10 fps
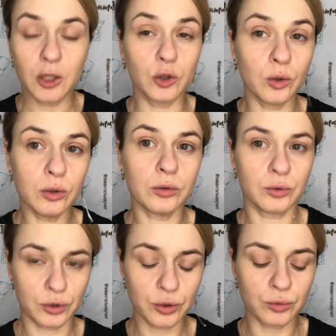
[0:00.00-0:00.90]
Но
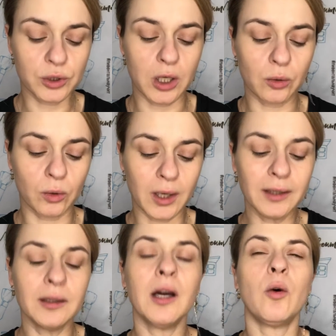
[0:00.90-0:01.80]
тоже нужно
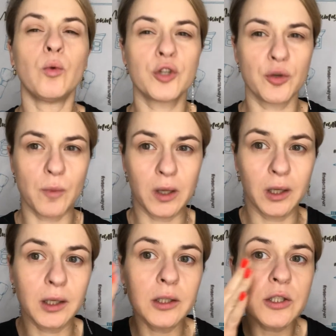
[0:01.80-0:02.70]
аккуратно, очень
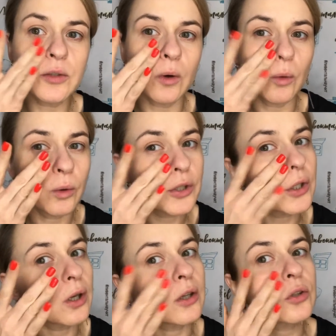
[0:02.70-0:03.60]
малое количество, очень
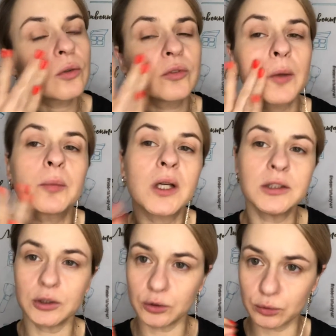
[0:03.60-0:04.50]
хорошо
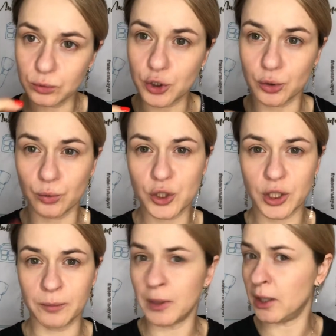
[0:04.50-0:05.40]
втоптать и лучше
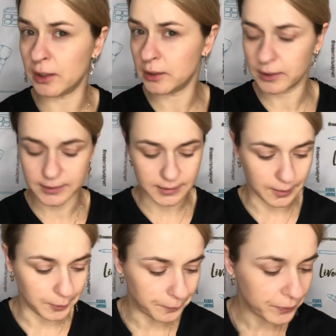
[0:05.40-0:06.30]
ручками, а не
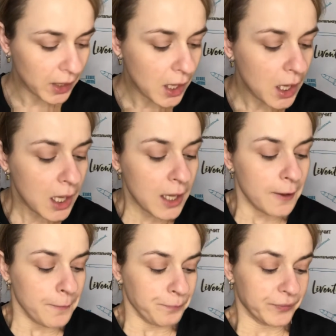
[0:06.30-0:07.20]
кистями.
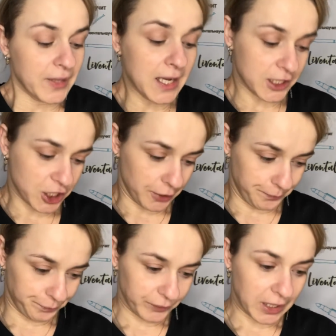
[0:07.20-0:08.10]
Дальше,
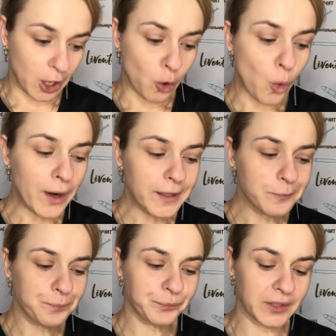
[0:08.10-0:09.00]
какой
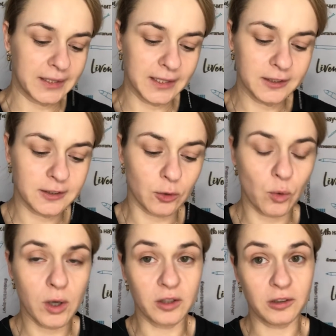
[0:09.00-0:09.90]
есть
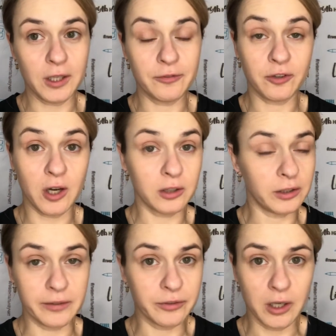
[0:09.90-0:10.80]
такой лайфхак
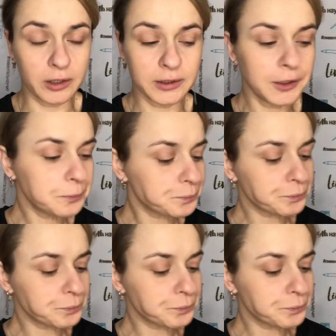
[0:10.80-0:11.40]
лайфхакный?